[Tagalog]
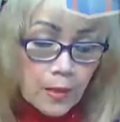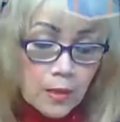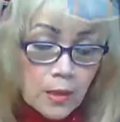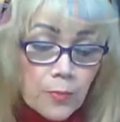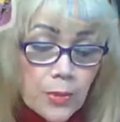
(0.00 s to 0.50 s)

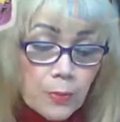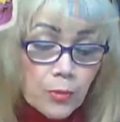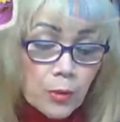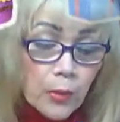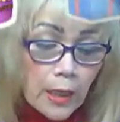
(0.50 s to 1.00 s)
Some
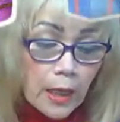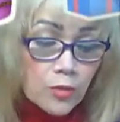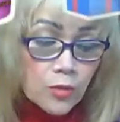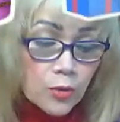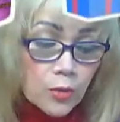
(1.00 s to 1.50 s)
people will
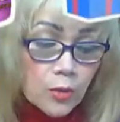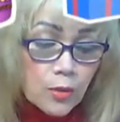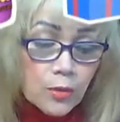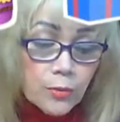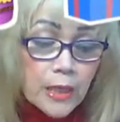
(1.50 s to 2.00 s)
ask you,
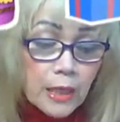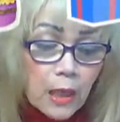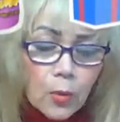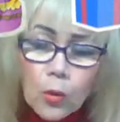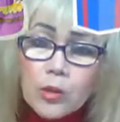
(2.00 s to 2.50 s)
Rick,
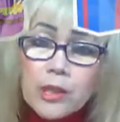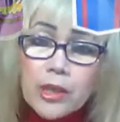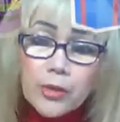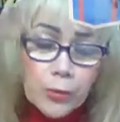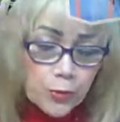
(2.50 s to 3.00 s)
how old are
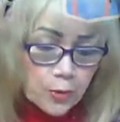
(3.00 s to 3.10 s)
you?